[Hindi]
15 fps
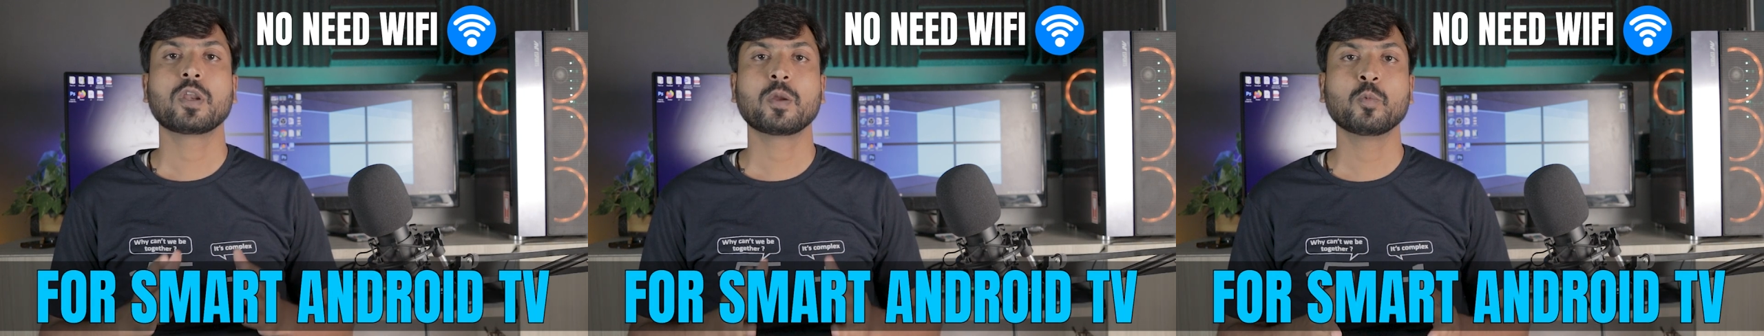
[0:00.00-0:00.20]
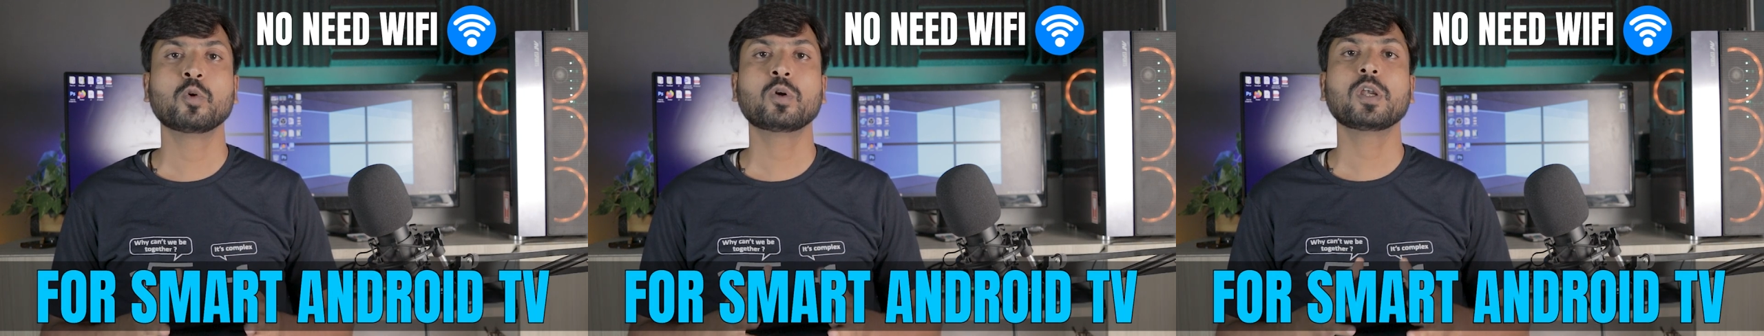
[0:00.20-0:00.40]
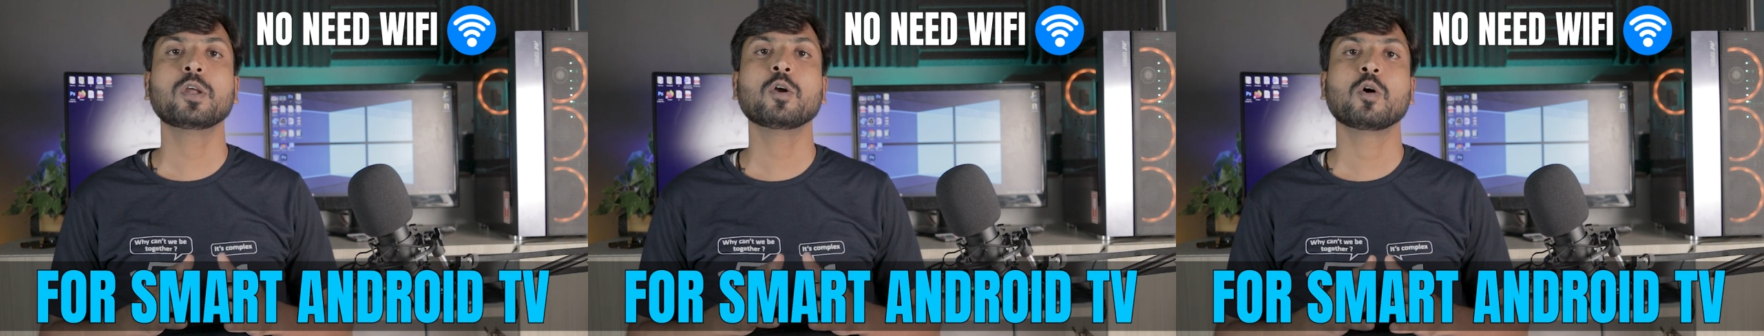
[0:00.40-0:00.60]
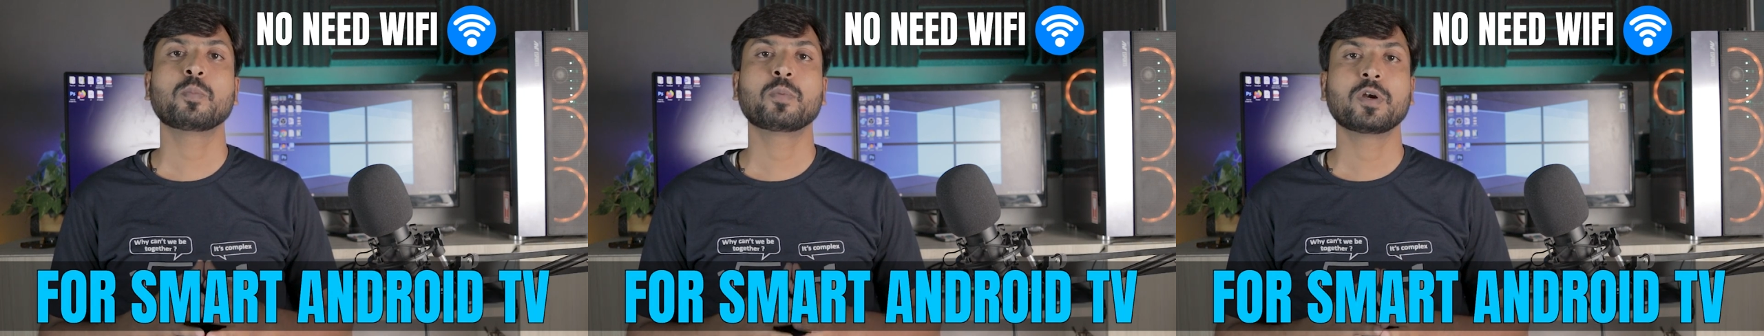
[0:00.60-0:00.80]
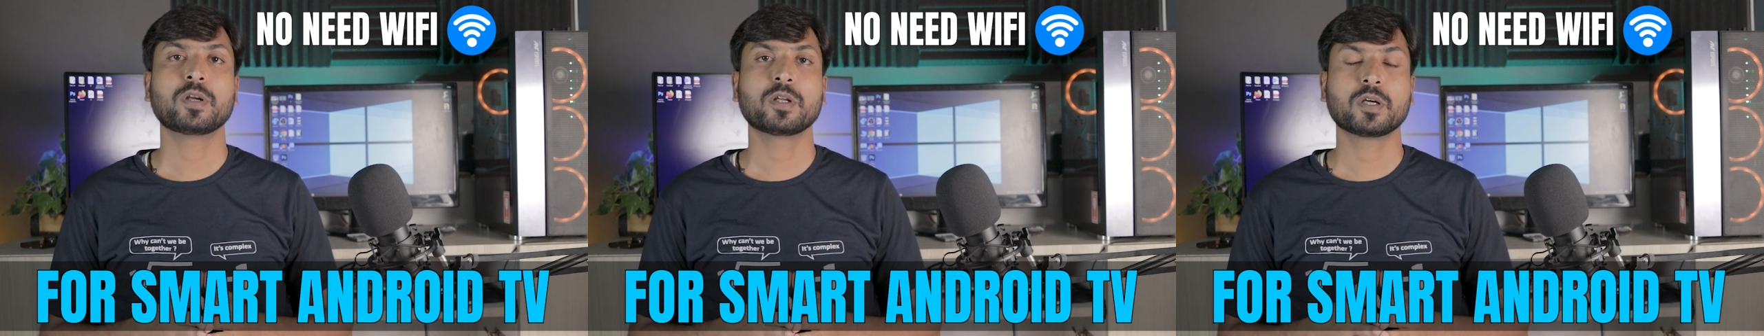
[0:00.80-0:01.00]
रिमोटली
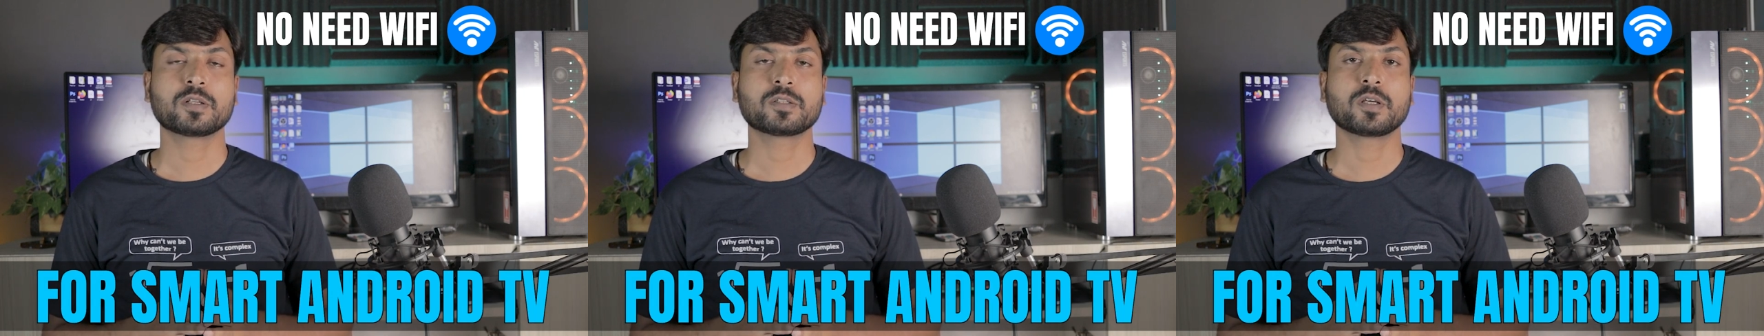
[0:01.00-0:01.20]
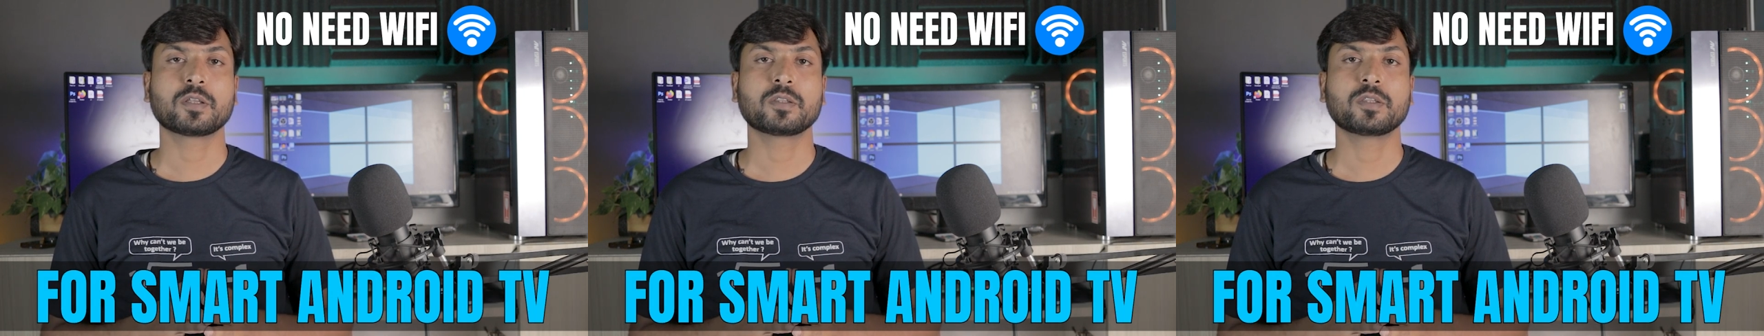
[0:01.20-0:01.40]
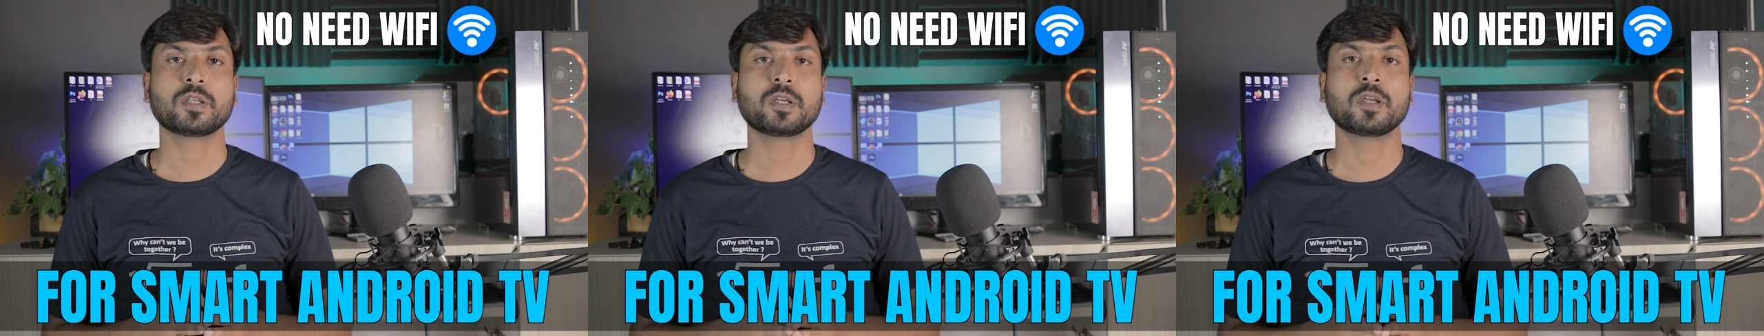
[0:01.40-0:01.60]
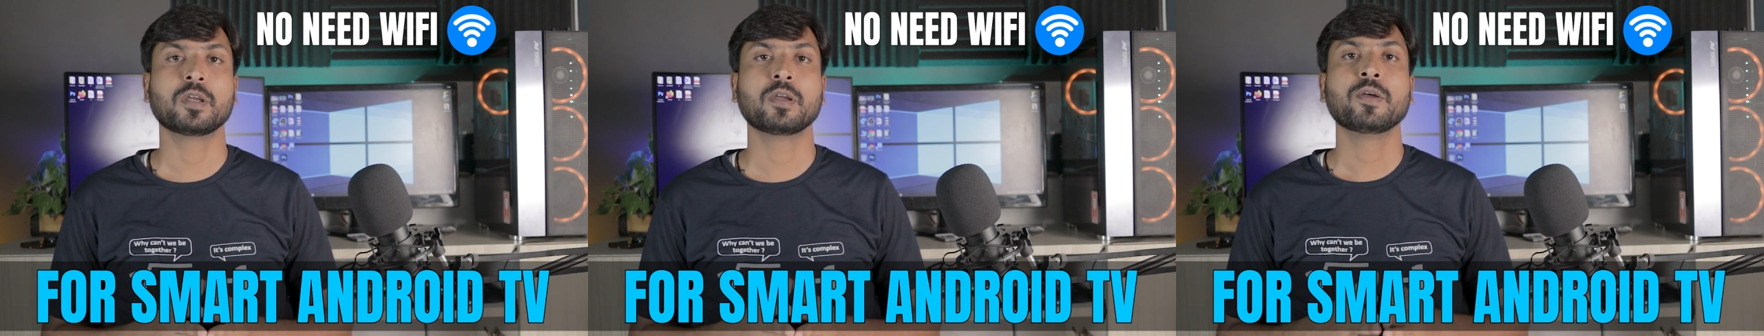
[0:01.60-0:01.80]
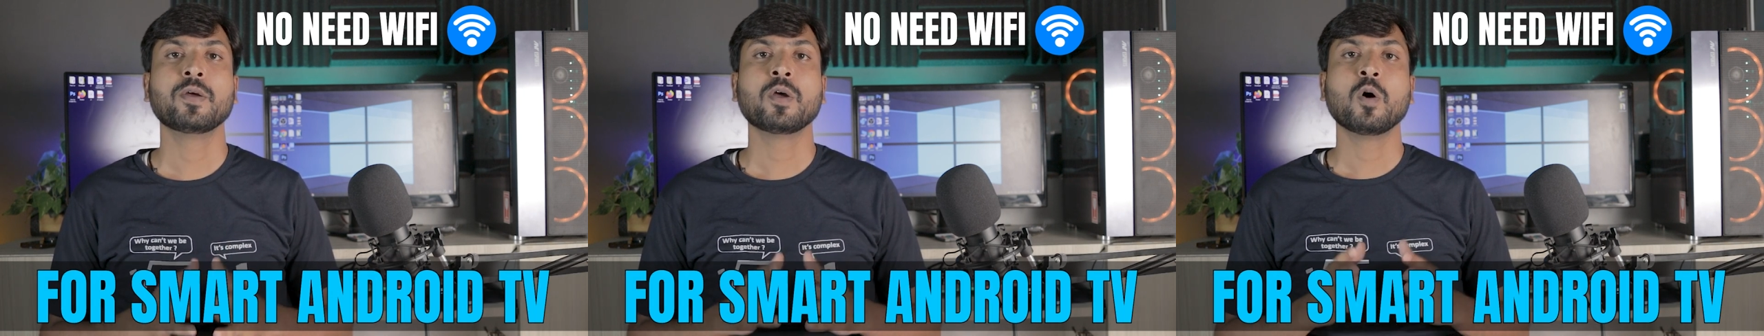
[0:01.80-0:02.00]
ऑपरेट कर सकते हैं